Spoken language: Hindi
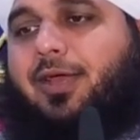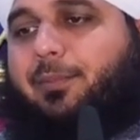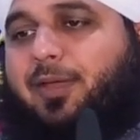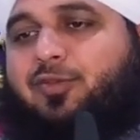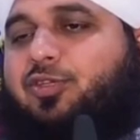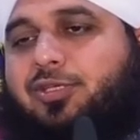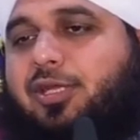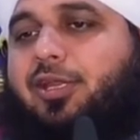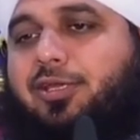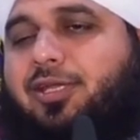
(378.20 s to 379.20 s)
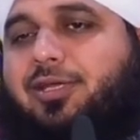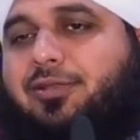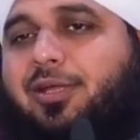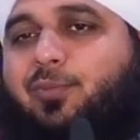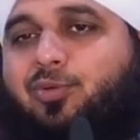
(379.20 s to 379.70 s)
अब मैं इसकी शरह नहीं
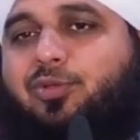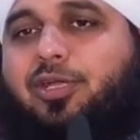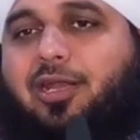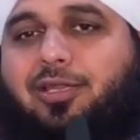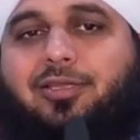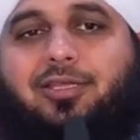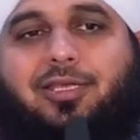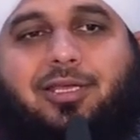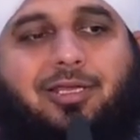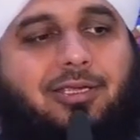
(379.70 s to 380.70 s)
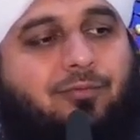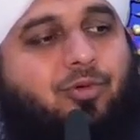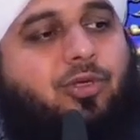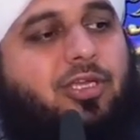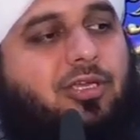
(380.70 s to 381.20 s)
करता आप खुद कर लीजिएगा कि
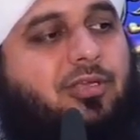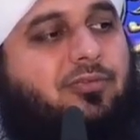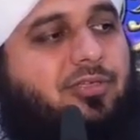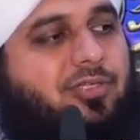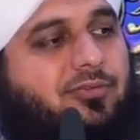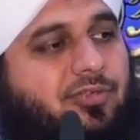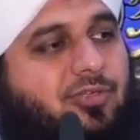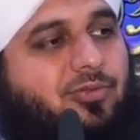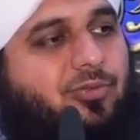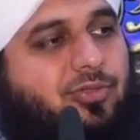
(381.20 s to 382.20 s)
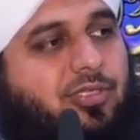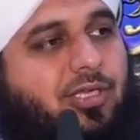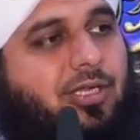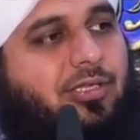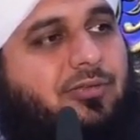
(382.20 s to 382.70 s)
वो एक ऐसी शख्सियत होती
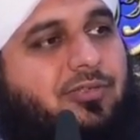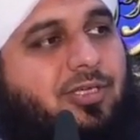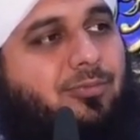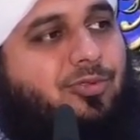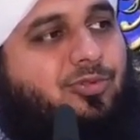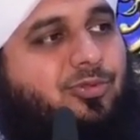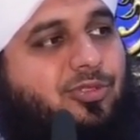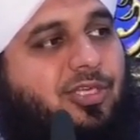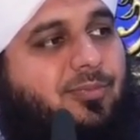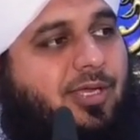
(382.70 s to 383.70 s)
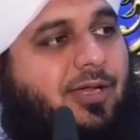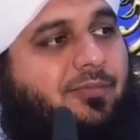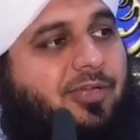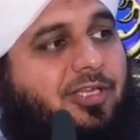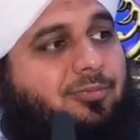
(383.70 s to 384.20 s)
है कि जिसकी मौजूदगी में
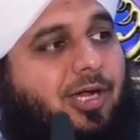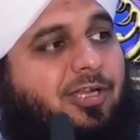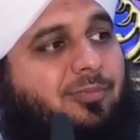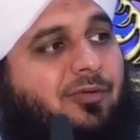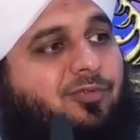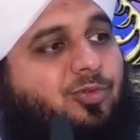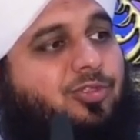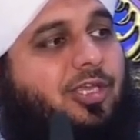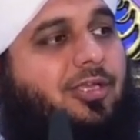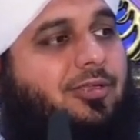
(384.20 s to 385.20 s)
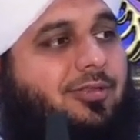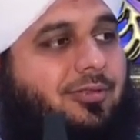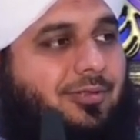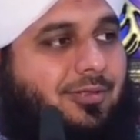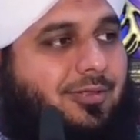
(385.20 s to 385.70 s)
आपका ईमान महफूज है
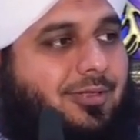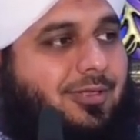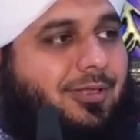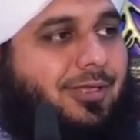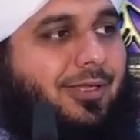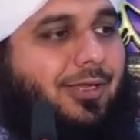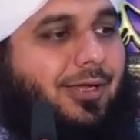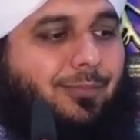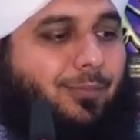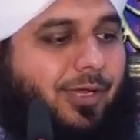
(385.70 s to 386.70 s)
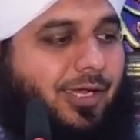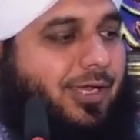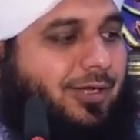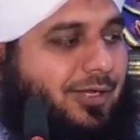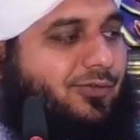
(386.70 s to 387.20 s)
अब
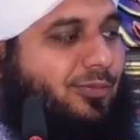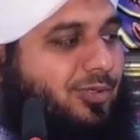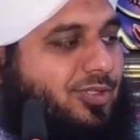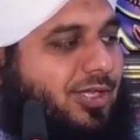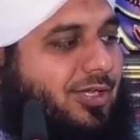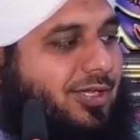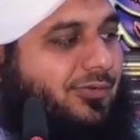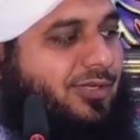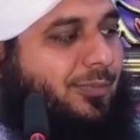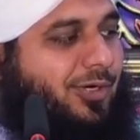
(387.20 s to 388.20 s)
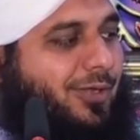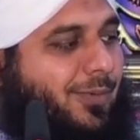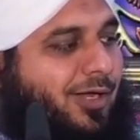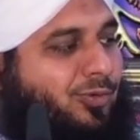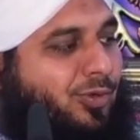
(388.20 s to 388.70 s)
मैं नहीं समझता कि इससे बड़ी
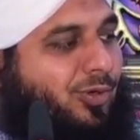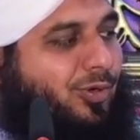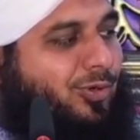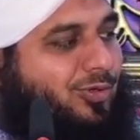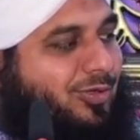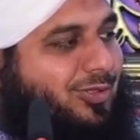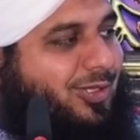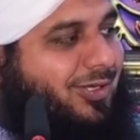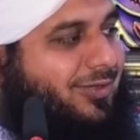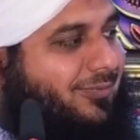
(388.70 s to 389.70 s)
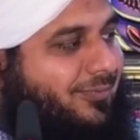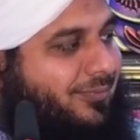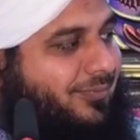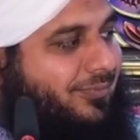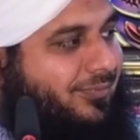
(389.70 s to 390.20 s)
बात कोई और हो सकती
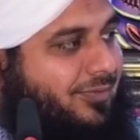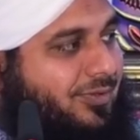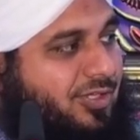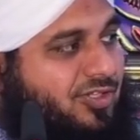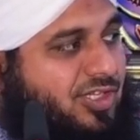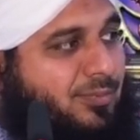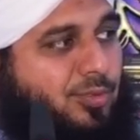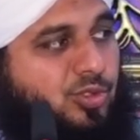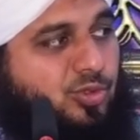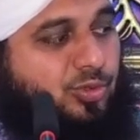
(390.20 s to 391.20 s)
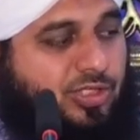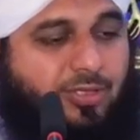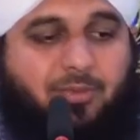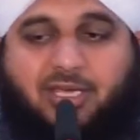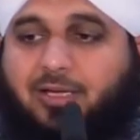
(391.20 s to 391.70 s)
है जिसकी
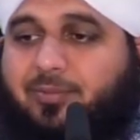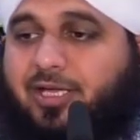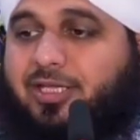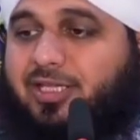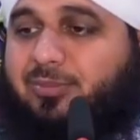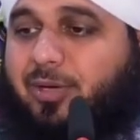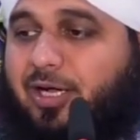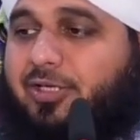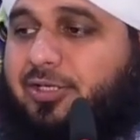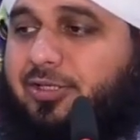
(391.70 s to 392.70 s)
मौजूदगी में आपका ईमान